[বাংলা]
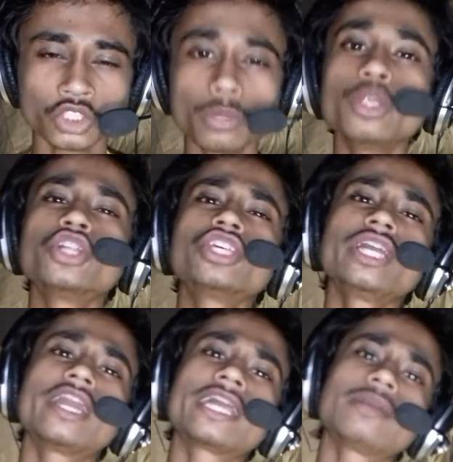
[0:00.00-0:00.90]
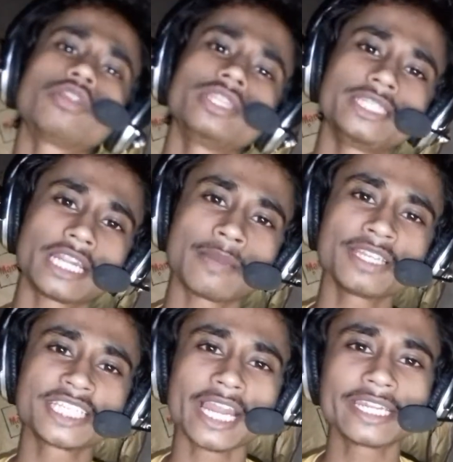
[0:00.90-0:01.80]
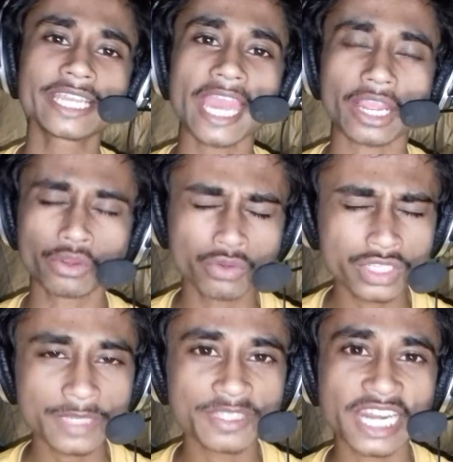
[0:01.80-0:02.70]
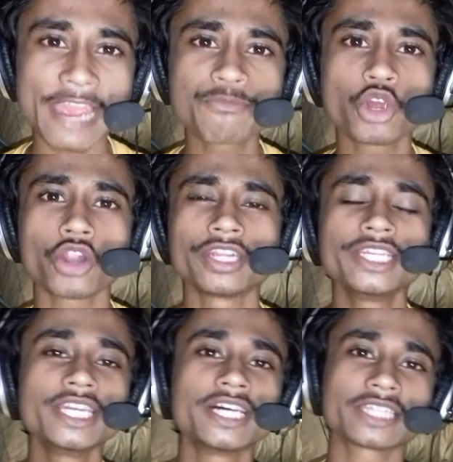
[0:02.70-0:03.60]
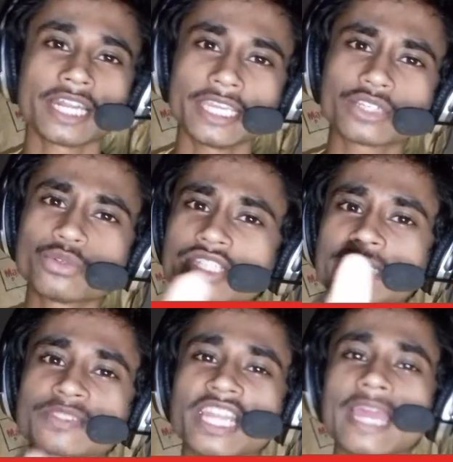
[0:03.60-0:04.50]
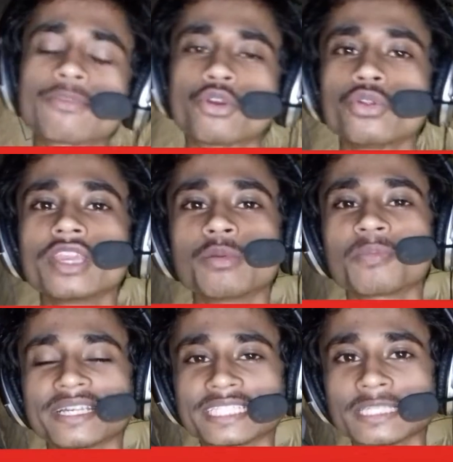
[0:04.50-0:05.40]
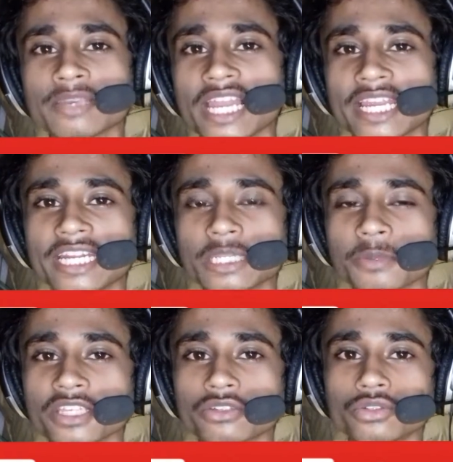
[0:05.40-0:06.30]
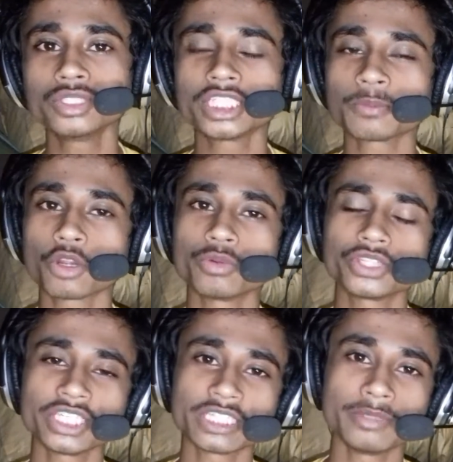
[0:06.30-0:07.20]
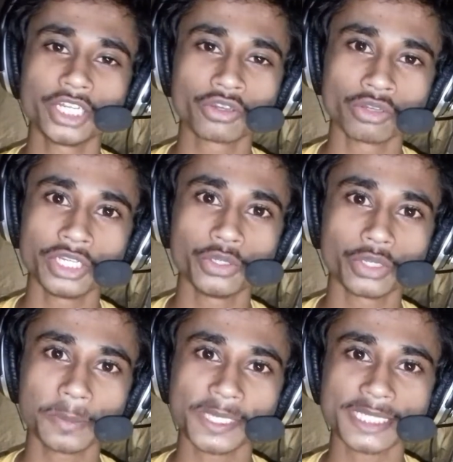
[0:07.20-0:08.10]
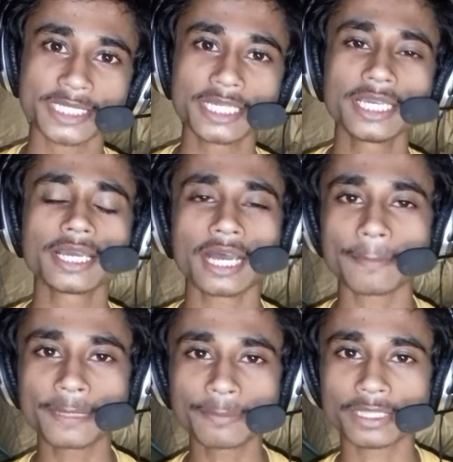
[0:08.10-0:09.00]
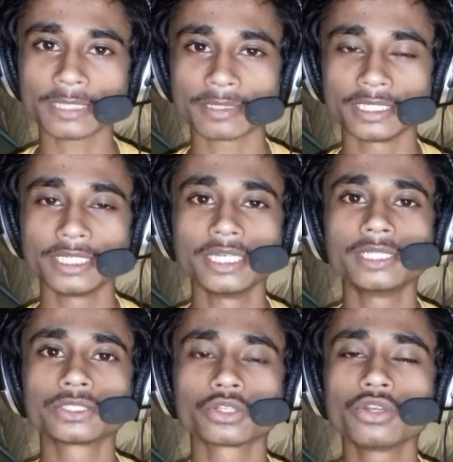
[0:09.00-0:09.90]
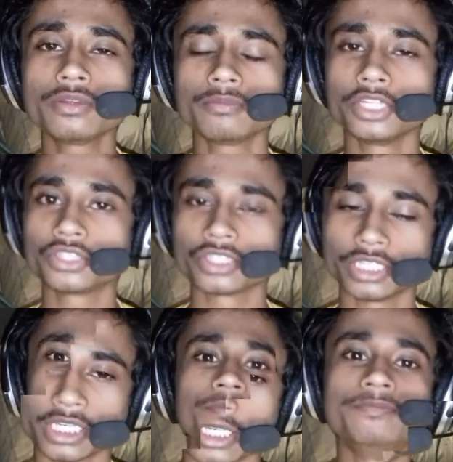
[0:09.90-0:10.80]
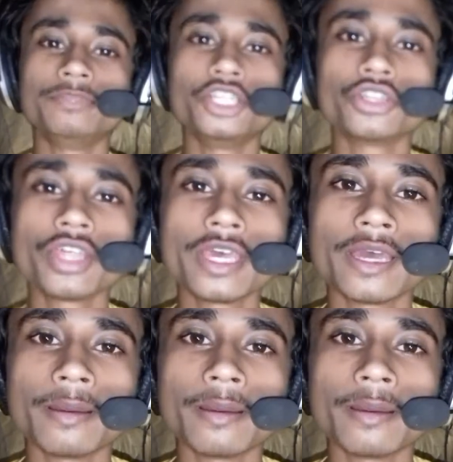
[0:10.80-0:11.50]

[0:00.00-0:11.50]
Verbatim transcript: তো ভিডিওতে যাওয়ার আগে বলে দিই যারা আমার চ্যানেলটিকে এক্ষুনি সাবস্ক্রাইব করেনি তারা এক্ষুনি সাবস্ক্রাইব করুন এবং পাশাপাশি বেল আইকনটিতে প্রেস করুন যাতে পরবর্তী আসার ভিডিওগুলি নোটিফিকেশন আপনি পেতে পারেন চলুন ভিডিওতে যাওয়া ভিডিওতে